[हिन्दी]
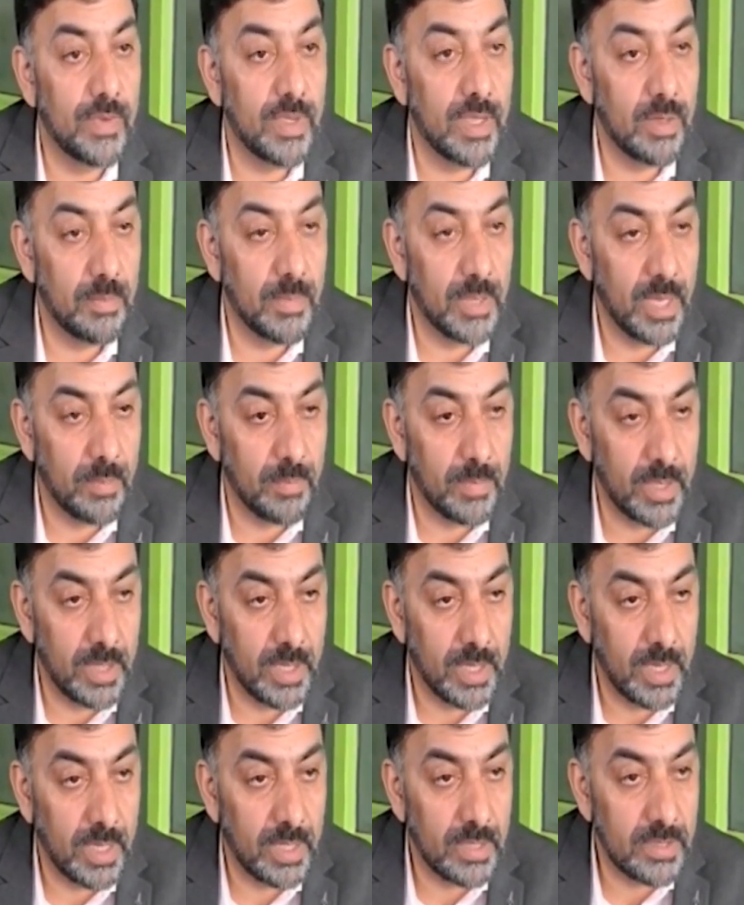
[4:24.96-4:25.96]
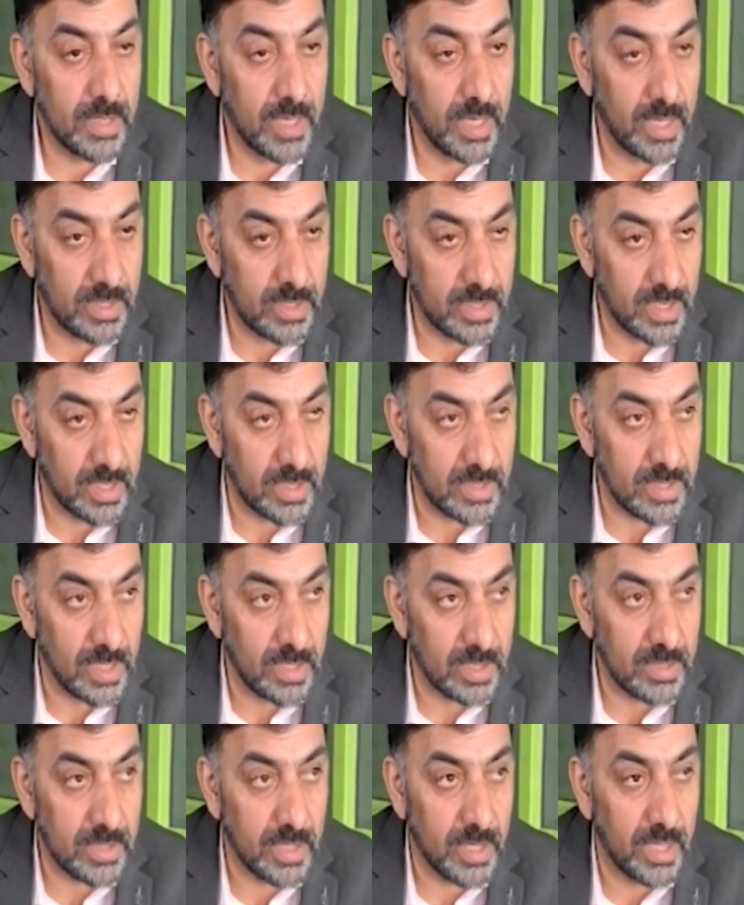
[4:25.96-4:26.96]
वेन में हमने देखा इसके अच्छे
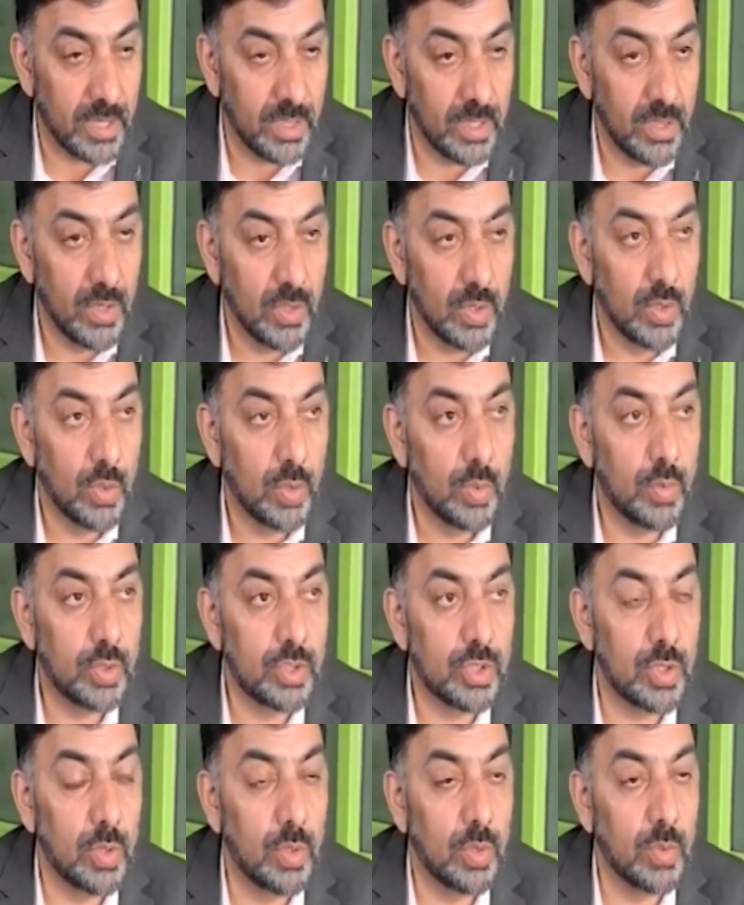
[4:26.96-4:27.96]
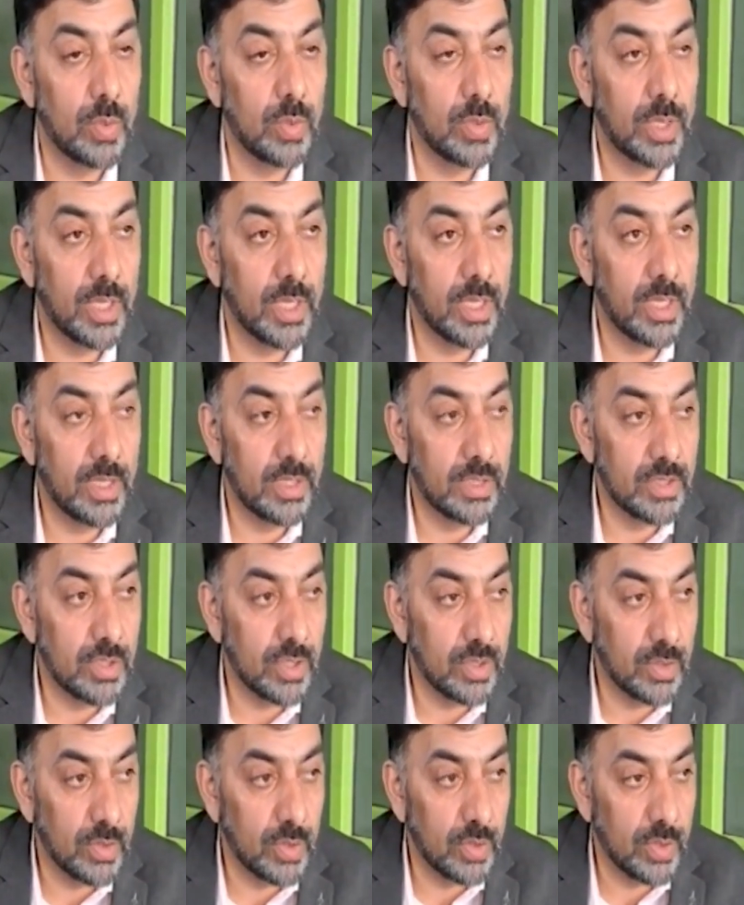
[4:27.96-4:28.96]
रिजल्ट्स हैं कुछ लोगों के
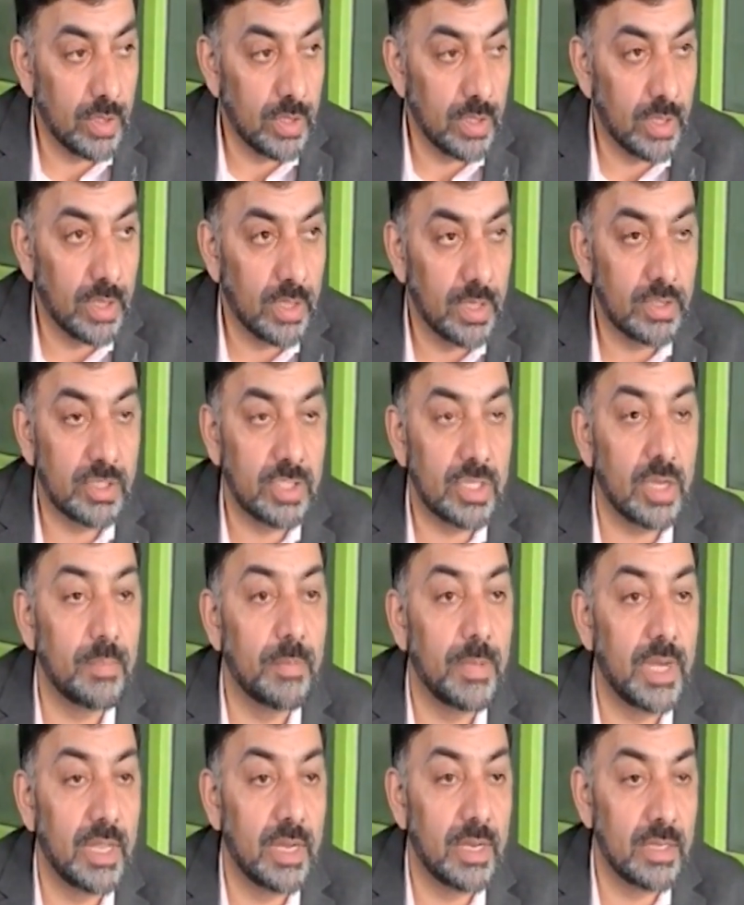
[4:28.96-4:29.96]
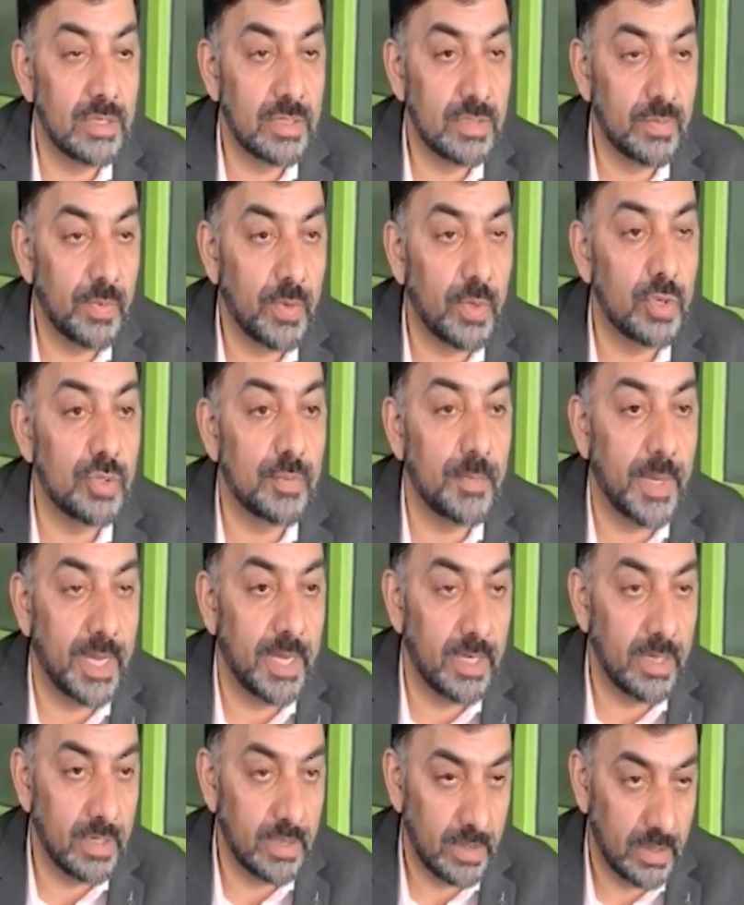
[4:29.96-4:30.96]
जो चिलब्लेनस
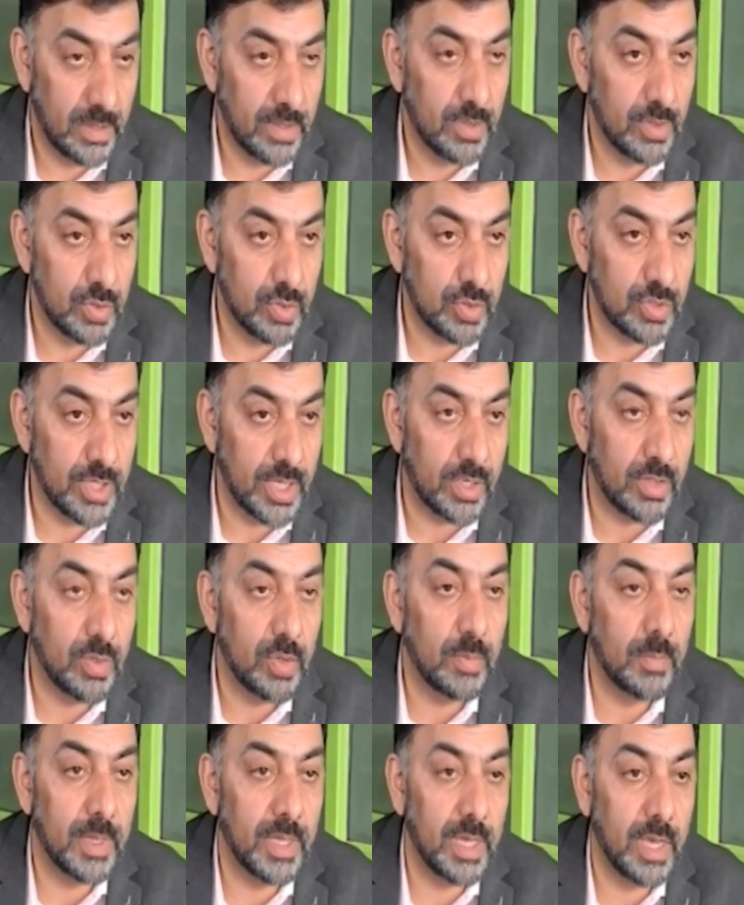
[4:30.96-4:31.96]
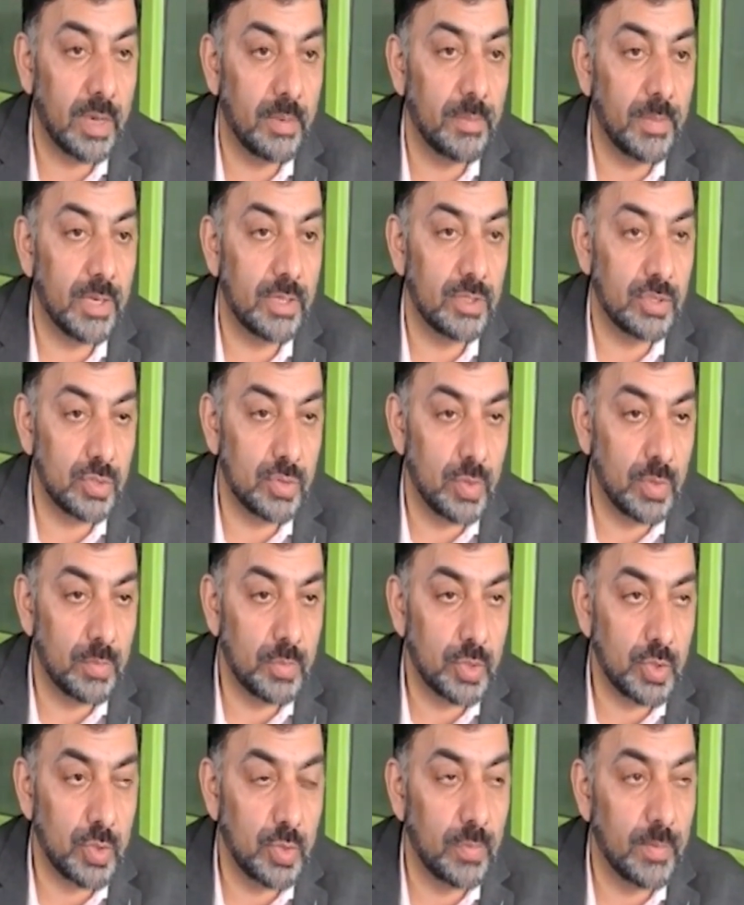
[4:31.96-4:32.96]
फ्रोसबाइट जो सर्दियों में यहाँ पर जिसको हम
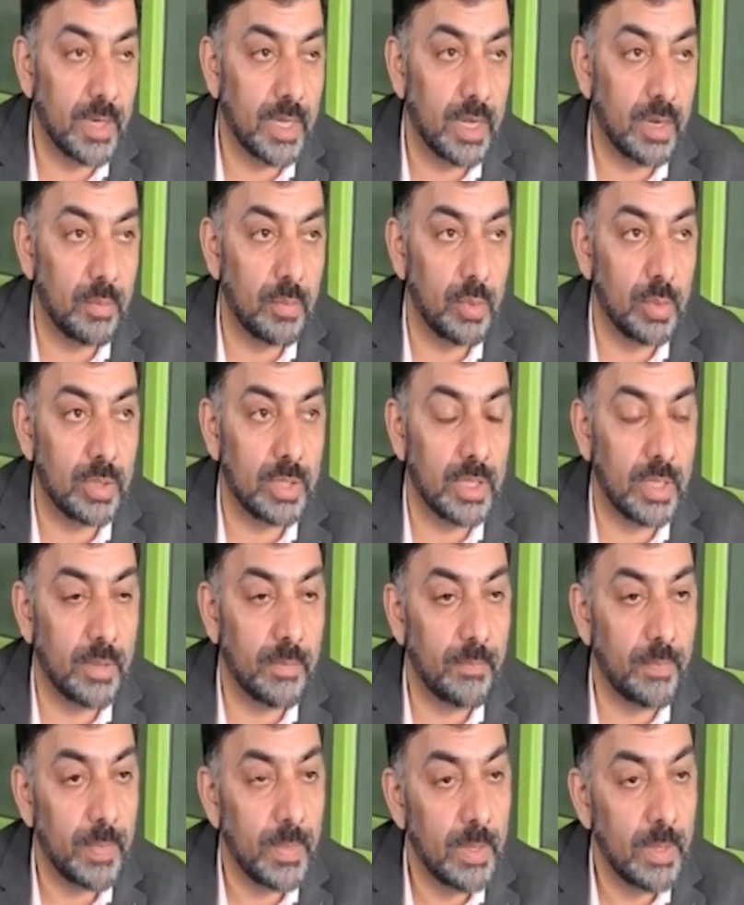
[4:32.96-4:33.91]
शू वगैरह बोलते हैं